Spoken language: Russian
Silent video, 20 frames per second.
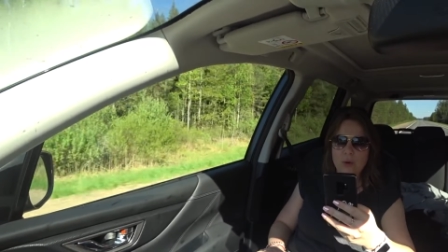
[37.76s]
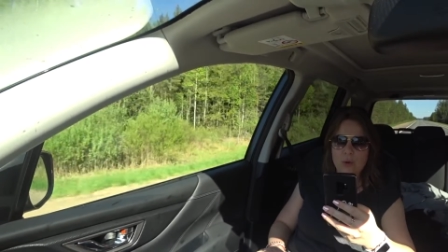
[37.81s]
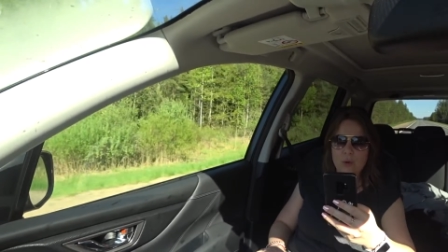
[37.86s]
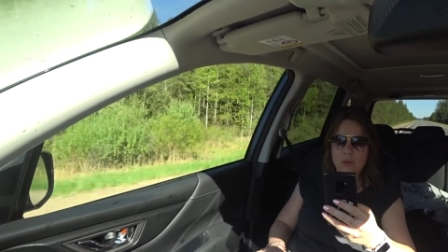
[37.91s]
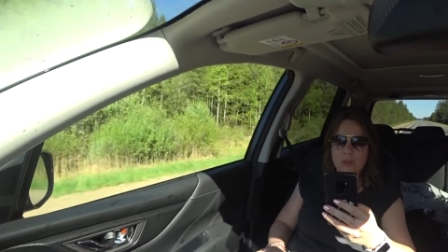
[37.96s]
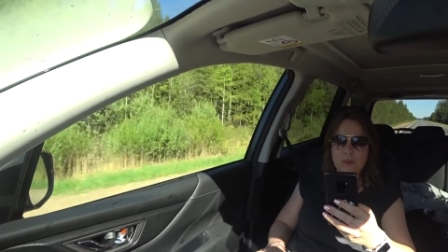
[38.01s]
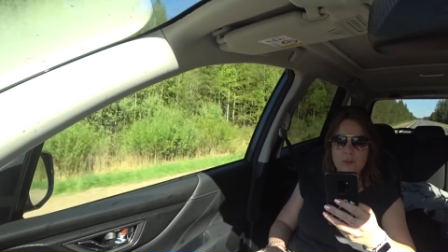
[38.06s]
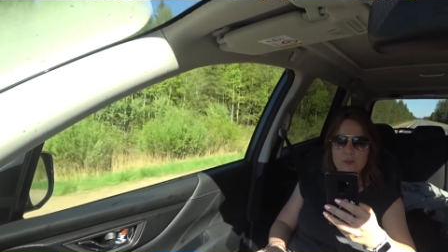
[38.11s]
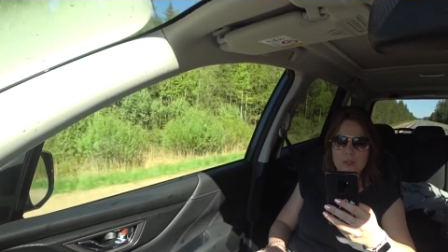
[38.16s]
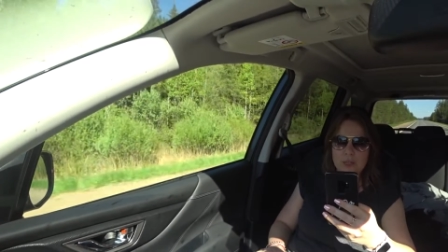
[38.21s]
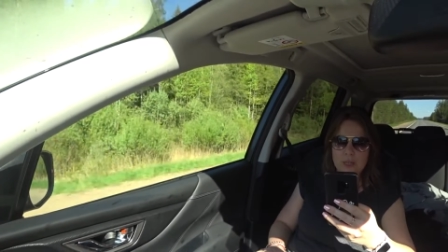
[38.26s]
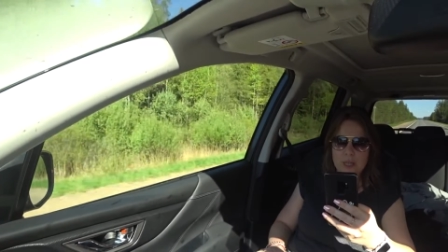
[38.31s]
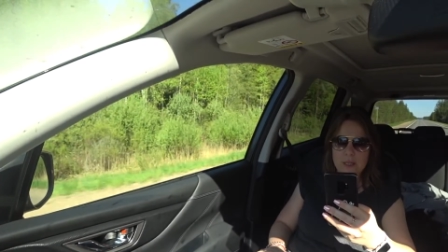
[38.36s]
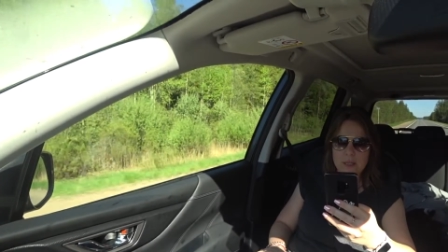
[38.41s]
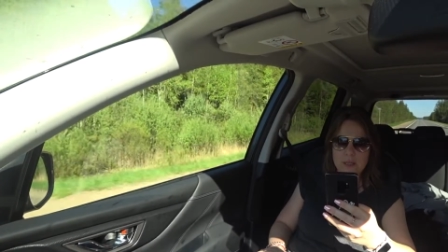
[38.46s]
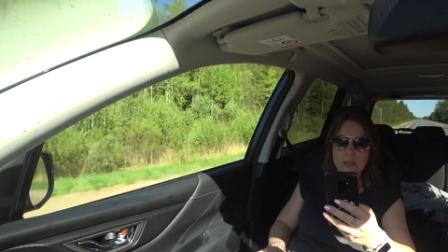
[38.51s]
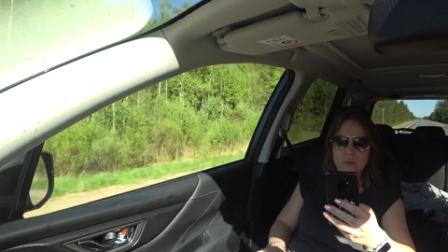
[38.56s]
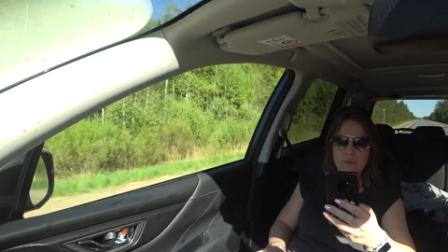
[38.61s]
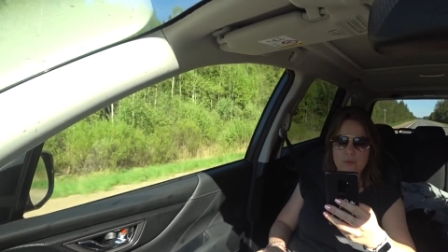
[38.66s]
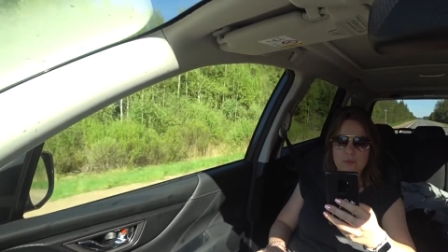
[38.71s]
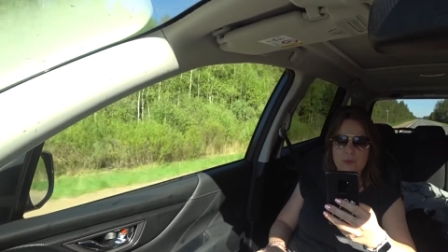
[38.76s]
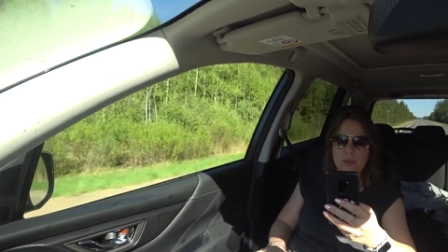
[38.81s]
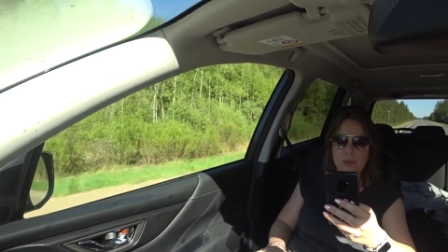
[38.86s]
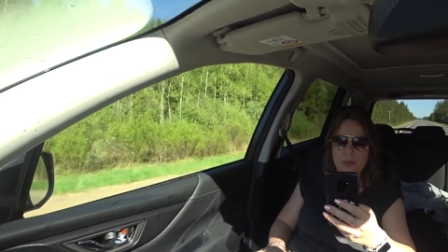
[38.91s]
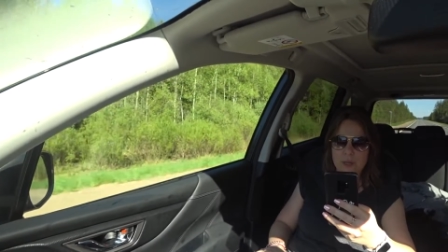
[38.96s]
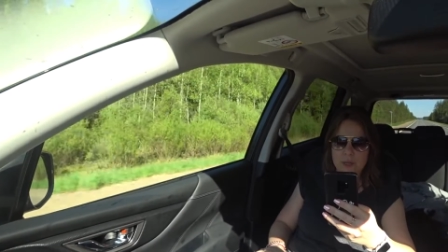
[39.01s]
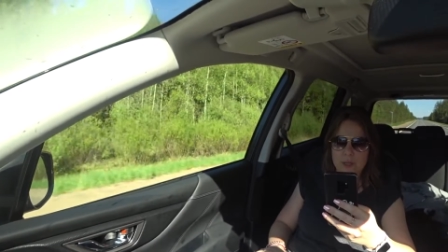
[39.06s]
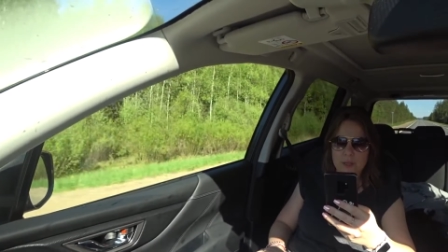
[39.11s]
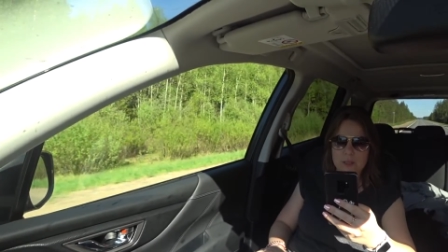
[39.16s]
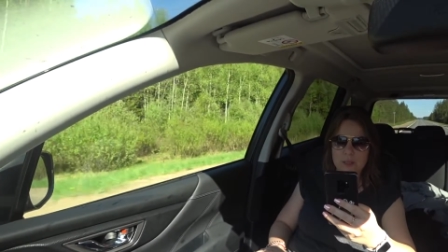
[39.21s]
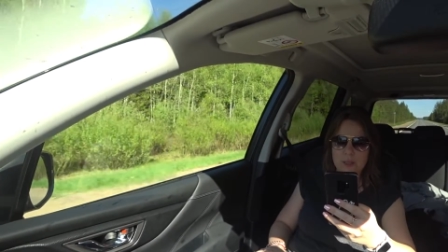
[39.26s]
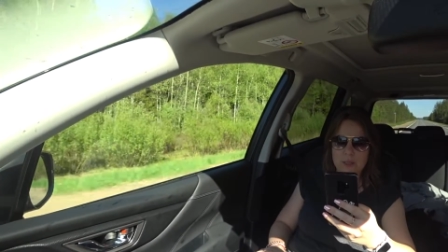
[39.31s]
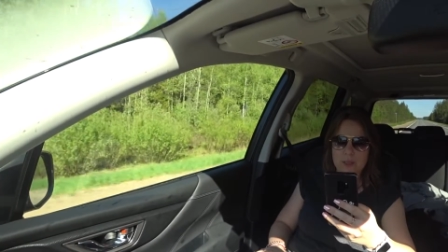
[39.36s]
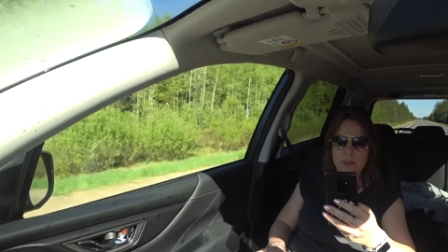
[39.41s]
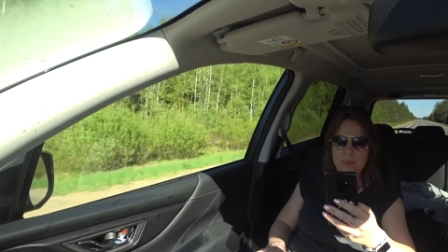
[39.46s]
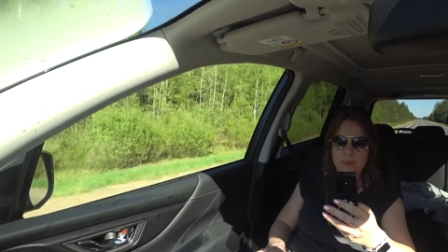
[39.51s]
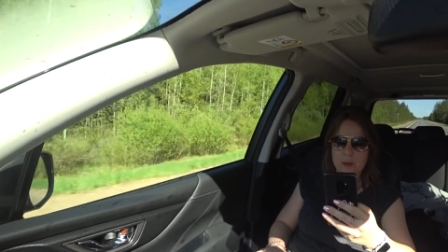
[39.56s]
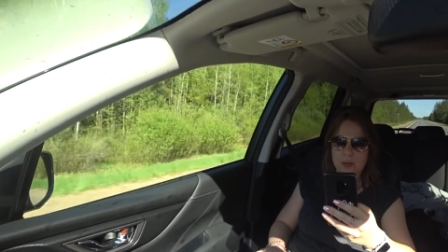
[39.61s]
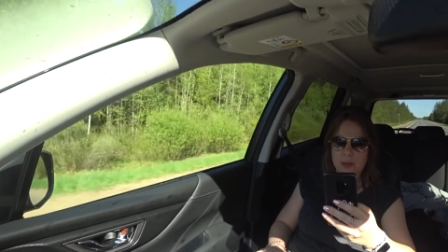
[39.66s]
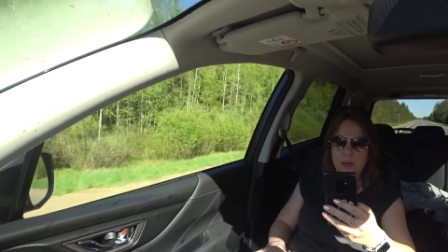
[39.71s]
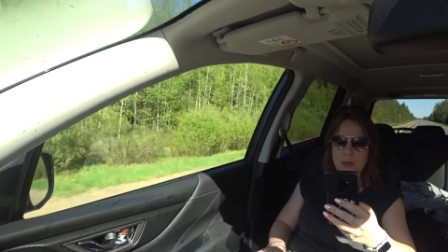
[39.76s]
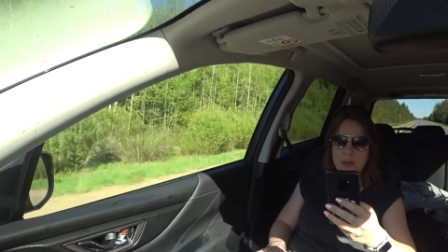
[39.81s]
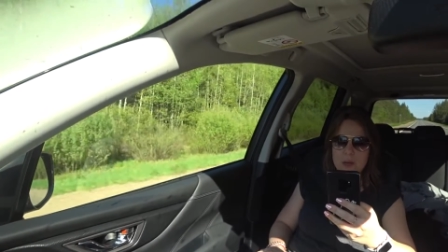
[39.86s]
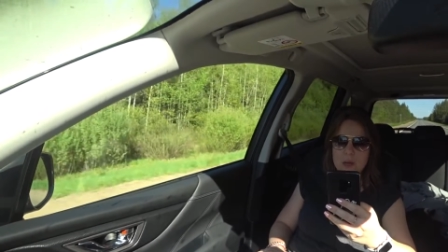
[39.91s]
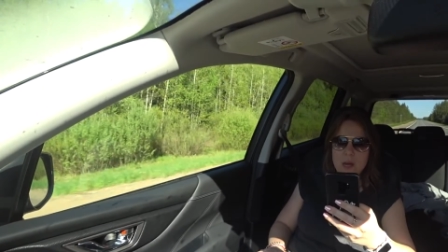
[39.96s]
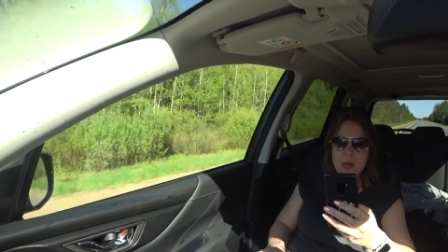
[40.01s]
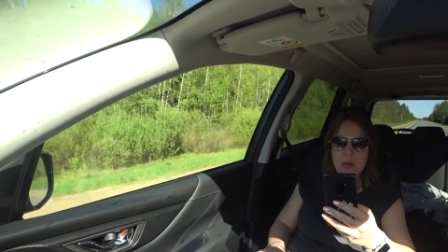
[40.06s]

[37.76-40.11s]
ходим в сад с двух лет, с октября.